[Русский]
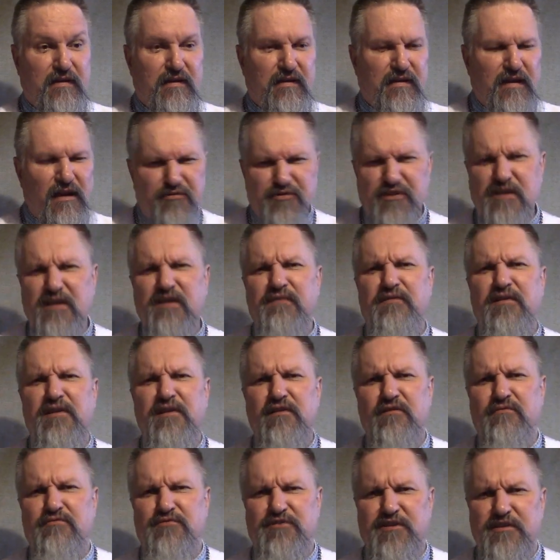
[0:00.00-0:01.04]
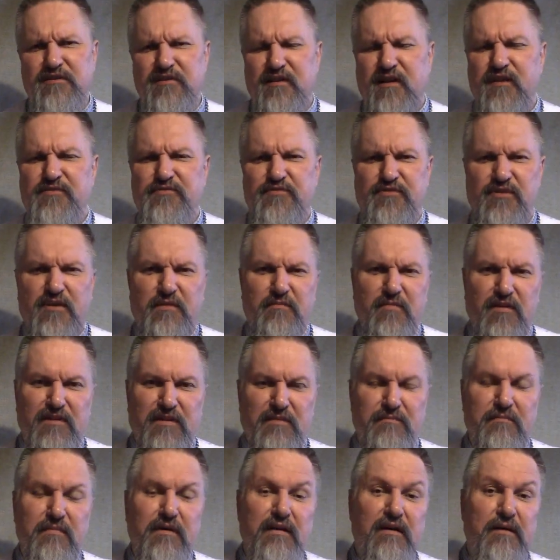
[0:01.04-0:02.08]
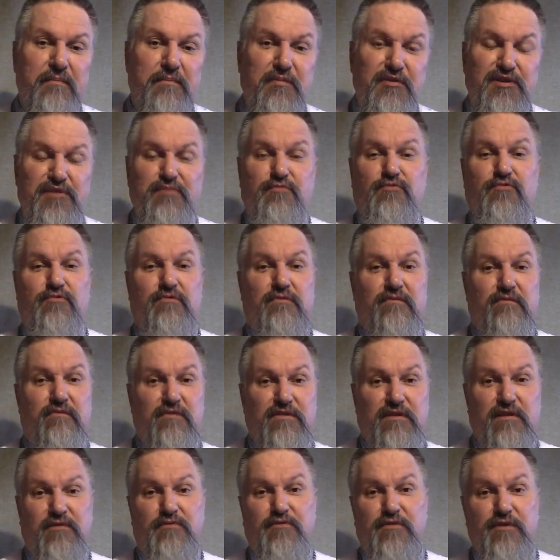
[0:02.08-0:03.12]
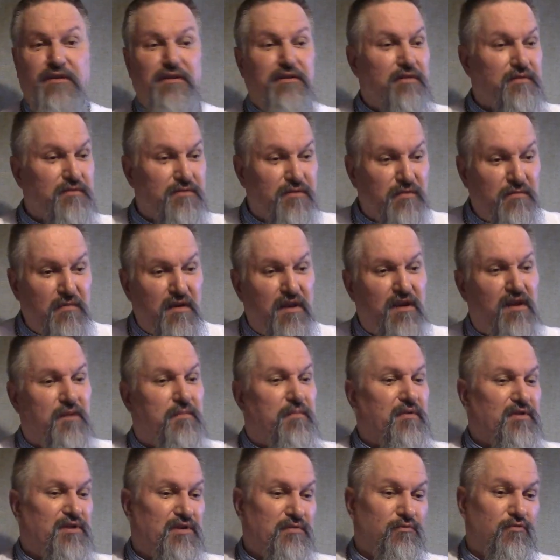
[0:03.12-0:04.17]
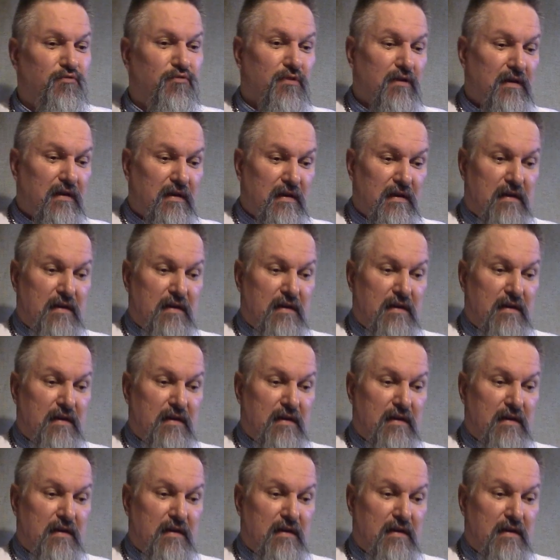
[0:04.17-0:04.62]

Я уже говорил уже не раз уже об этом, э, почему вот такое недоразумение, почему